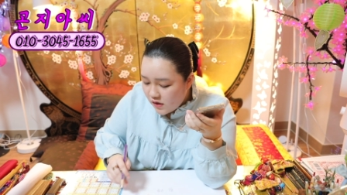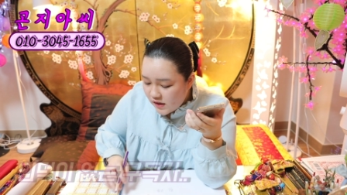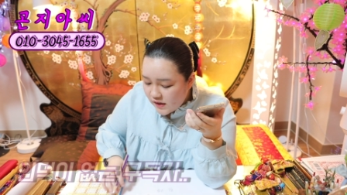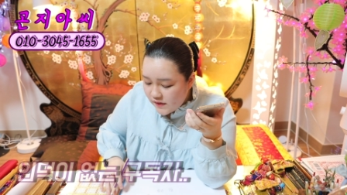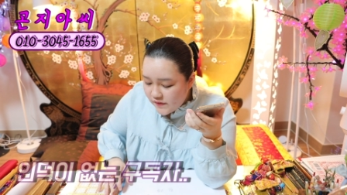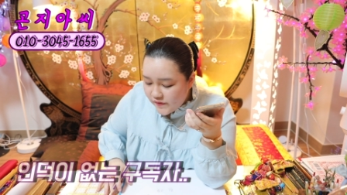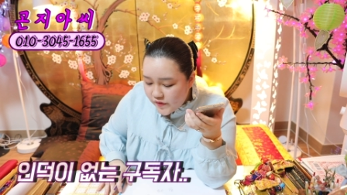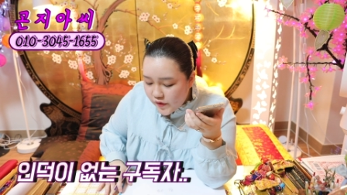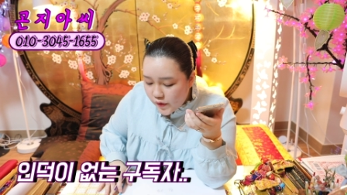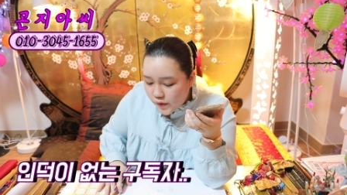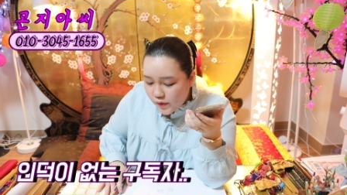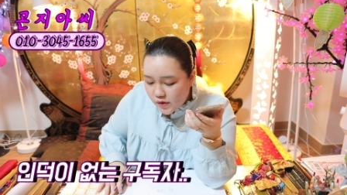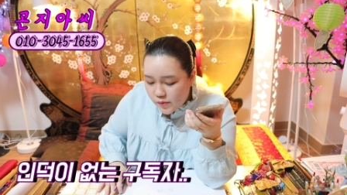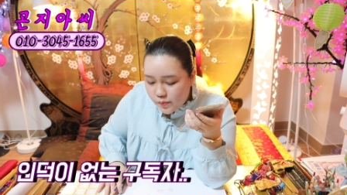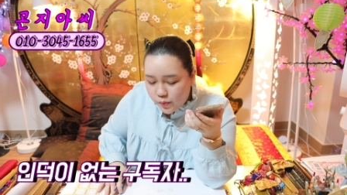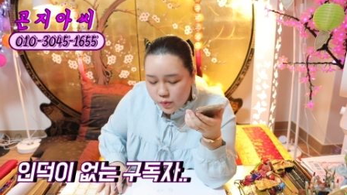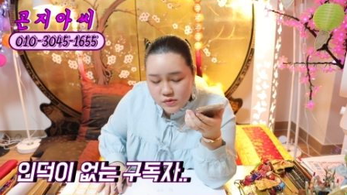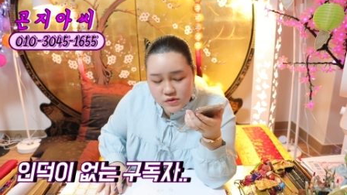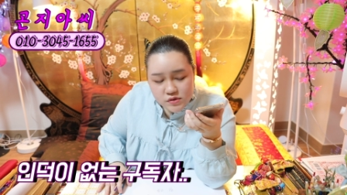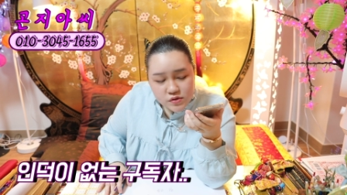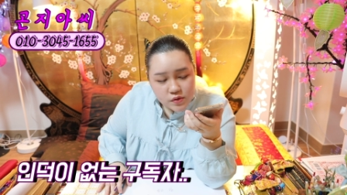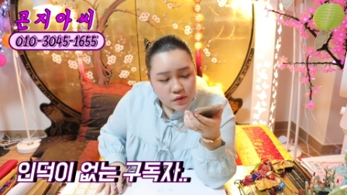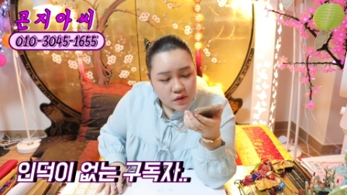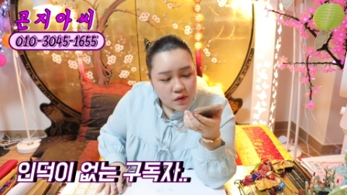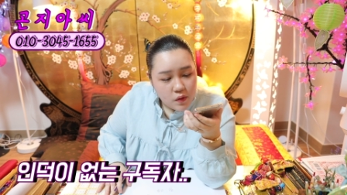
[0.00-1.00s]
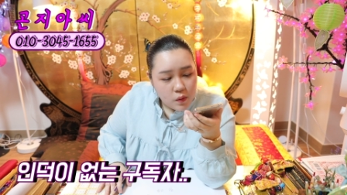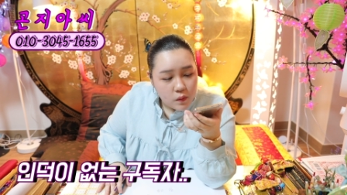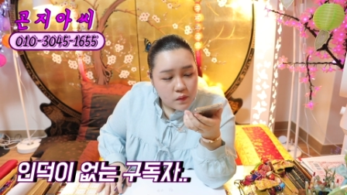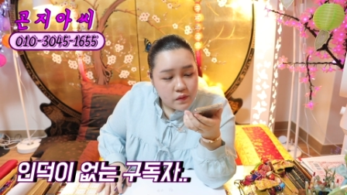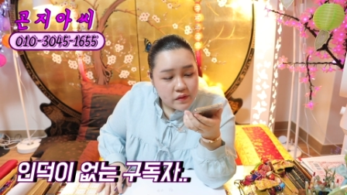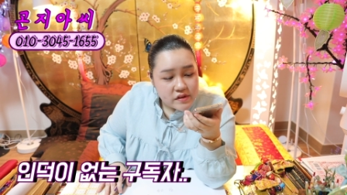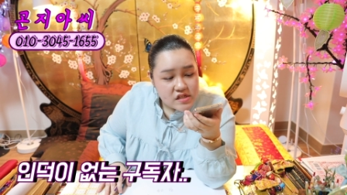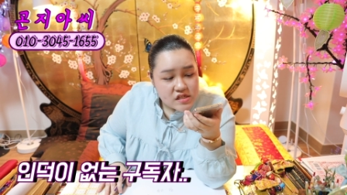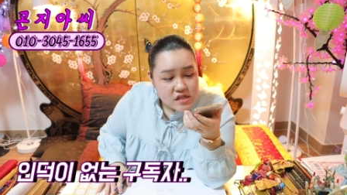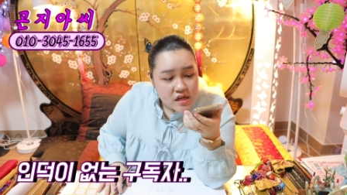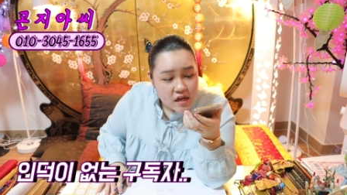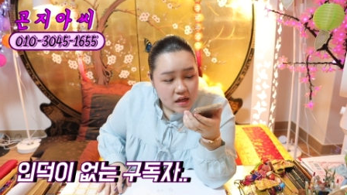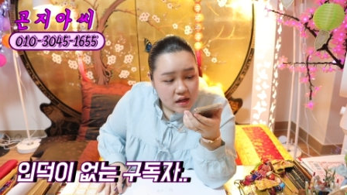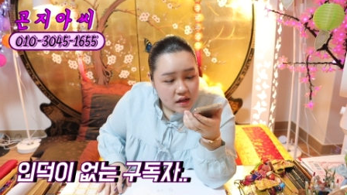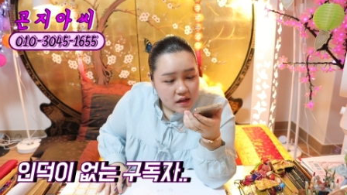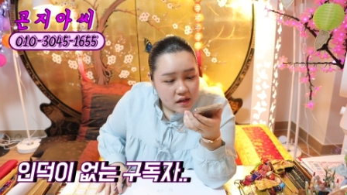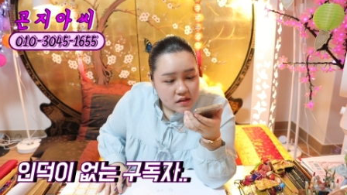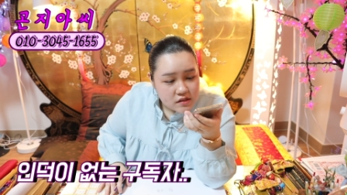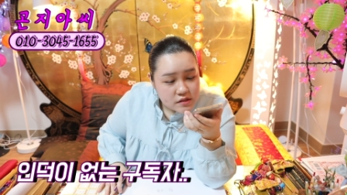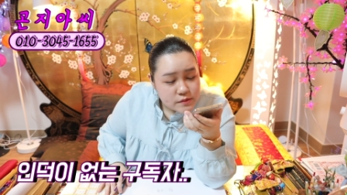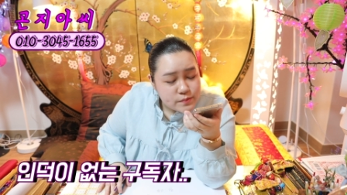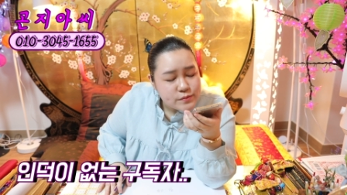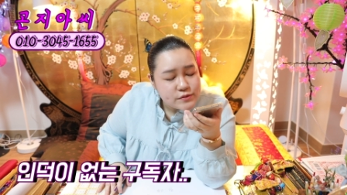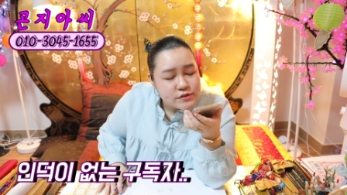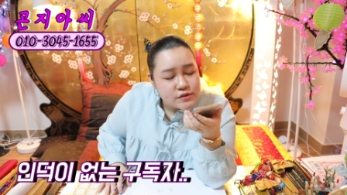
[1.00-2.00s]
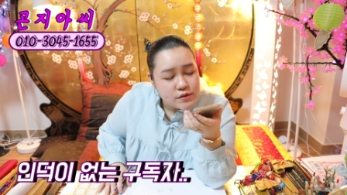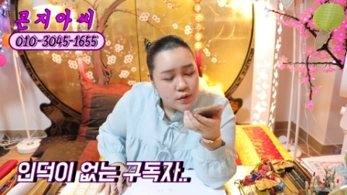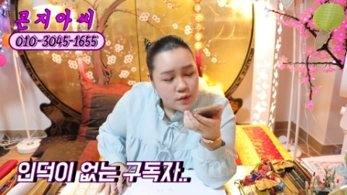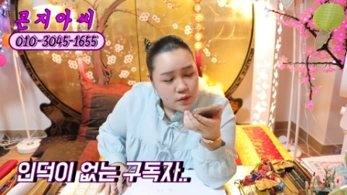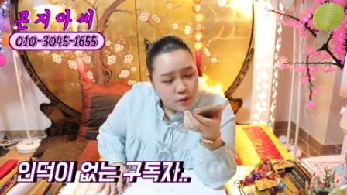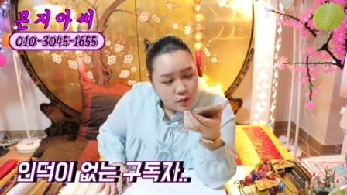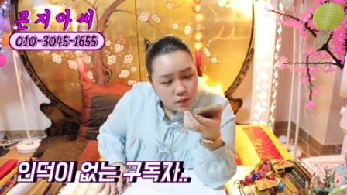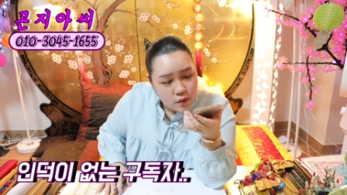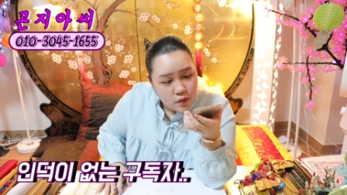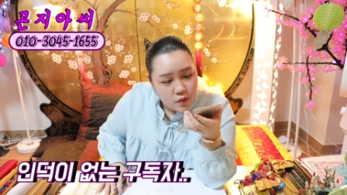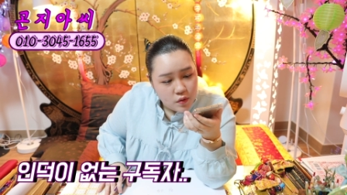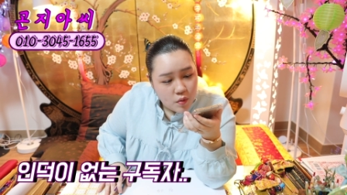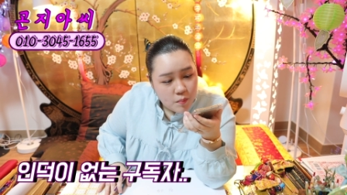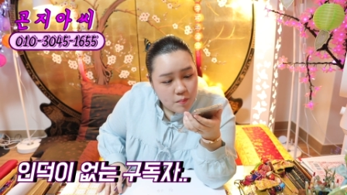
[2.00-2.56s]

인덕을 본 적이 언제야? 없어.